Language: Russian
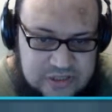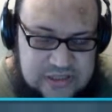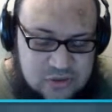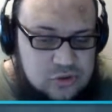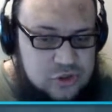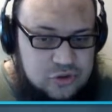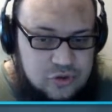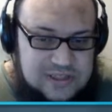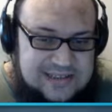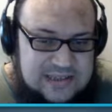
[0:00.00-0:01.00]
Видите, тут еще
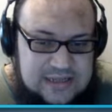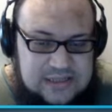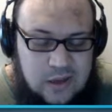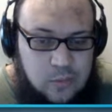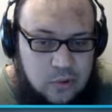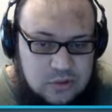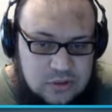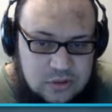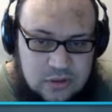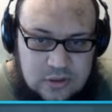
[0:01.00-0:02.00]
только на треть
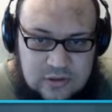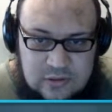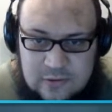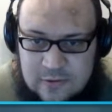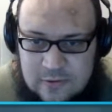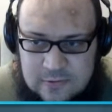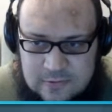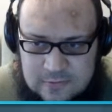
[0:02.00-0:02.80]
заполнена э,